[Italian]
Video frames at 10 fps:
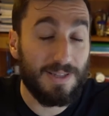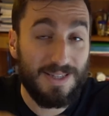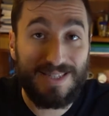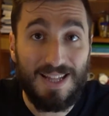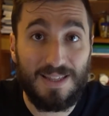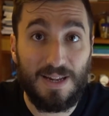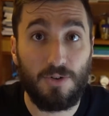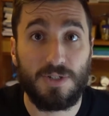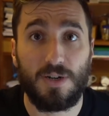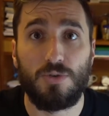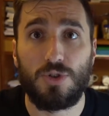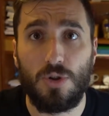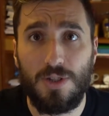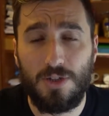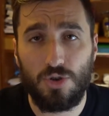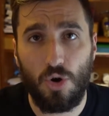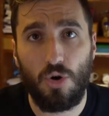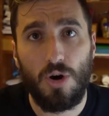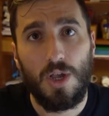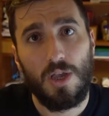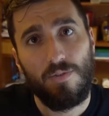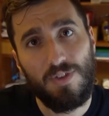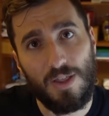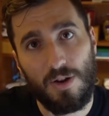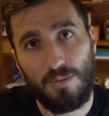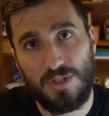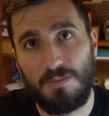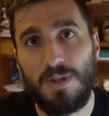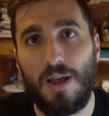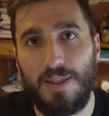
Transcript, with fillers: distante dalla vostra console di gioco, vi danno la possibilità